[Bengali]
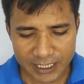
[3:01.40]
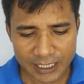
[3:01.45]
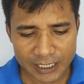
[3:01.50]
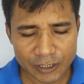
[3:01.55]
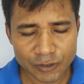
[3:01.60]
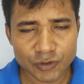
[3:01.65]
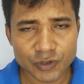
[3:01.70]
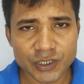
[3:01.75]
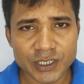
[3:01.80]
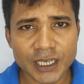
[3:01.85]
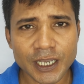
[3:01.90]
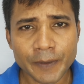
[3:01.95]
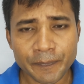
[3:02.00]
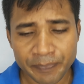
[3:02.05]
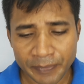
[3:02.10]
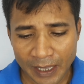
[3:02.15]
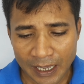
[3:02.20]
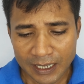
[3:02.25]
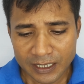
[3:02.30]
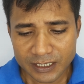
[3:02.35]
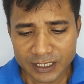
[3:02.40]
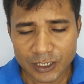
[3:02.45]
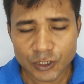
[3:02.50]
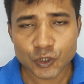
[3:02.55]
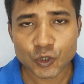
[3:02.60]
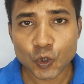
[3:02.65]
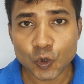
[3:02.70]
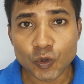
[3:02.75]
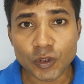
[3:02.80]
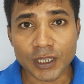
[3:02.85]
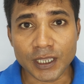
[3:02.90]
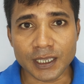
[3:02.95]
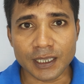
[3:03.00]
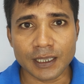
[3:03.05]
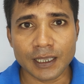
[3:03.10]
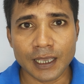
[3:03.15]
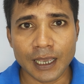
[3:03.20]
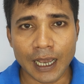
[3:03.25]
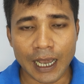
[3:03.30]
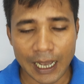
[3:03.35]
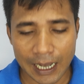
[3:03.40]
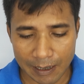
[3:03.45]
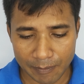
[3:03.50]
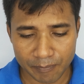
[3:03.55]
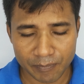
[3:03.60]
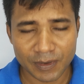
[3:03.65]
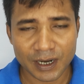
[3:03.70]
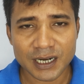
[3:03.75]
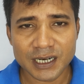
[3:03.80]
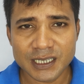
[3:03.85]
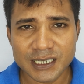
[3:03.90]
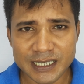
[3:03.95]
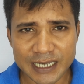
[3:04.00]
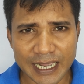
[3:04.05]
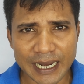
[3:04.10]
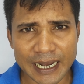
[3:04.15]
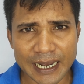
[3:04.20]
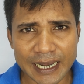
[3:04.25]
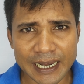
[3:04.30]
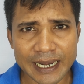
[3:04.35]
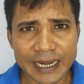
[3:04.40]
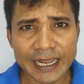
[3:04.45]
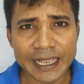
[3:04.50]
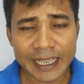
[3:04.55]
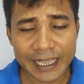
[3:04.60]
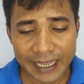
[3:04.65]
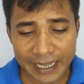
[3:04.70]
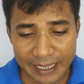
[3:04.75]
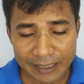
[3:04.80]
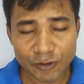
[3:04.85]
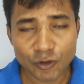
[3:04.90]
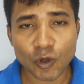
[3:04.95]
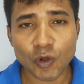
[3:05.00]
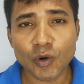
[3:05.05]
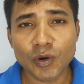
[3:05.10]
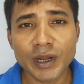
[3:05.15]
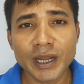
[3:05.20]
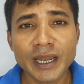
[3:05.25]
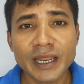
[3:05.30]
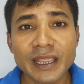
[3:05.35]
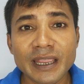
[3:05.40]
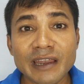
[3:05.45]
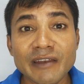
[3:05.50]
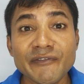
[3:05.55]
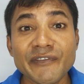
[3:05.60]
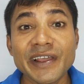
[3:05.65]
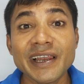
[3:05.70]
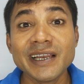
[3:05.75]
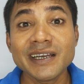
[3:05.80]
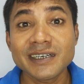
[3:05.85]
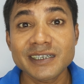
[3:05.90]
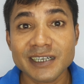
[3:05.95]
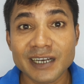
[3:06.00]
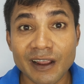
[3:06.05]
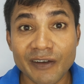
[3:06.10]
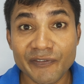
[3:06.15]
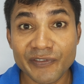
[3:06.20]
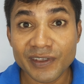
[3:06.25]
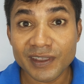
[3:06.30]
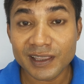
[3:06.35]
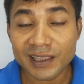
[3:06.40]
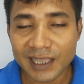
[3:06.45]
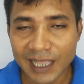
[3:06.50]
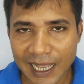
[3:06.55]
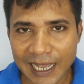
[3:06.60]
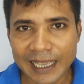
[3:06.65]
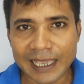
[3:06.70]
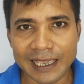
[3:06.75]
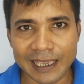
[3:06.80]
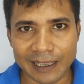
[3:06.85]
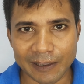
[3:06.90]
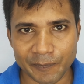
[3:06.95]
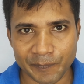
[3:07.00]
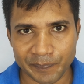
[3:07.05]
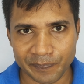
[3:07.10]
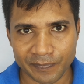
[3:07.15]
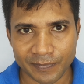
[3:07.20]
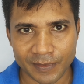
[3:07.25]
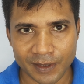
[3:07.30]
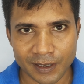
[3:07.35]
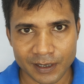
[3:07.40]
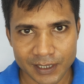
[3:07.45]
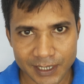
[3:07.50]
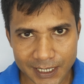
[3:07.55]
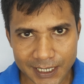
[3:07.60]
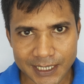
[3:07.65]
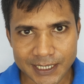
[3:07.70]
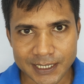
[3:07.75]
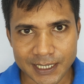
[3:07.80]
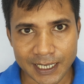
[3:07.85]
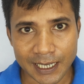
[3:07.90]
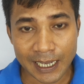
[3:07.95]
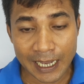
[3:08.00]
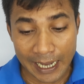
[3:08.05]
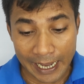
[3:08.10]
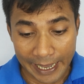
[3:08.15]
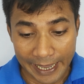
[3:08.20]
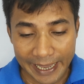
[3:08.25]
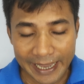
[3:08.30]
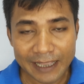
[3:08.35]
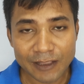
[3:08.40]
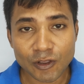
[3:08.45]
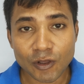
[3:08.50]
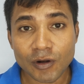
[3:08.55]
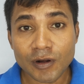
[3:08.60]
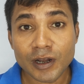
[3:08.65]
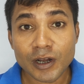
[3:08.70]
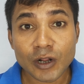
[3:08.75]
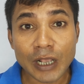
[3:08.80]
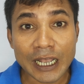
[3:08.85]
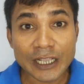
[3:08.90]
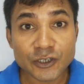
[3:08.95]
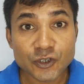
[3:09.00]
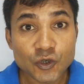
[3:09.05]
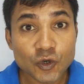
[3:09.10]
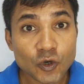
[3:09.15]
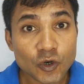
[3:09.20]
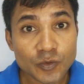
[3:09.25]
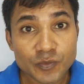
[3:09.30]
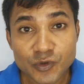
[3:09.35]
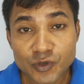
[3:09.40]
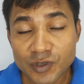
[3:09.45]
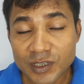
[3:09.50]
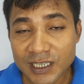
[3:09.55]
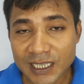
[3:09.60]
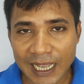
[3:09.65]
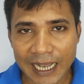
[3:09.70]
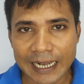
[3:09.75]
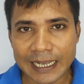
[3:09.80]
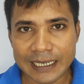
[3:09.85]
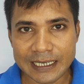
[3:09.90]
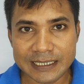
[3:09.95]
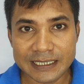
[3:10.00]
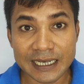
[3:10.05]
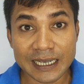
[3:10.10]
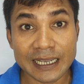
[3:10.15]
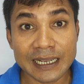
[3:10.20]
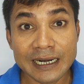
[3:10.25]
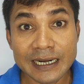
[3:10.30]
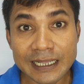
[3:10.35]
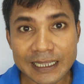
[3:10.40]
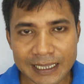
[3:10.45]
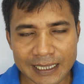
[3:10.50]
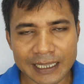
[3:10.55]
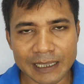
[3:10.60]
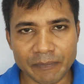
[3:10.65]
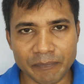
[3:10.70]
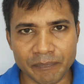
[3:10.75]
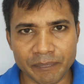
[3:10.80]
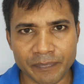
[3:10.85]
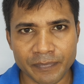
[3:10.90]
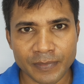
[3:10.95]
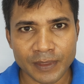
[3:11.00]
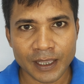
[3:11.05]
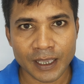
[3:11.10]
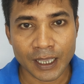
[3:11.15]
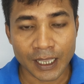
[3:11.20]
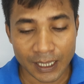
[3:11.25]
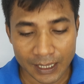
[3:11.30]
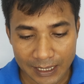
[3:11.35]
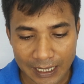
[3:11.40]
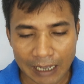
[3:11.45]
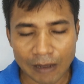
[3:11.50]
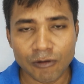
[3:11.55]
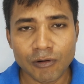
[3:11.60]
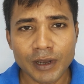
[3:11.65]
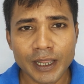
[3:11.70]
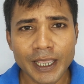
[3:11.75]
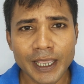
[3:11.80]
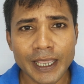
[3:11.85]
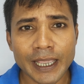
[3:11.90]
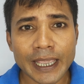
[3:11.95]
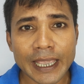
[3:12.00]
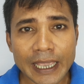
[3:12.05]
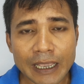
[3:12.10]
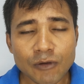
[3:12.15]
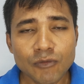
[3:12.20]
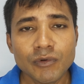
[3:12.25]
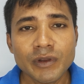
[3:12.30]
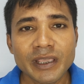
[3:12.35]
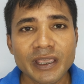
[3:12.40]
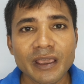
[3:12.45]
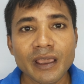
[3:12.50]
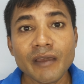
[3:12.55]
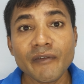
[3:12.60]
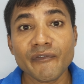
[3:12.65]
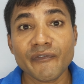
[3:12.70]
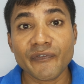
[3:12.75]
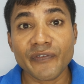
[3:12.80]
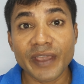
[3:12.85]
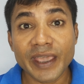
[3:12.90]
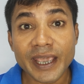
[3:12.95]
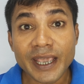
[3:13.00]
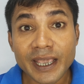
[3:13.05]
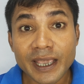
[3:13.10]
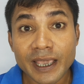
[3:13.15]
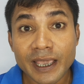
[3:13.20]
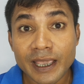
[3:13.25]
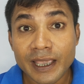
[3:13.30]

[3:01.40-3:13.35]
সেটি হচ্ছে যে যদি আপনার চ্যানেলের এই ধরনের ইনভ্যালিড ট্রাফিক থাকে ঠিক আছে এই ধরনের কার্যক্রম যদি থাকে যা কৃত্রিম তাহলে এগুলিকে ফেক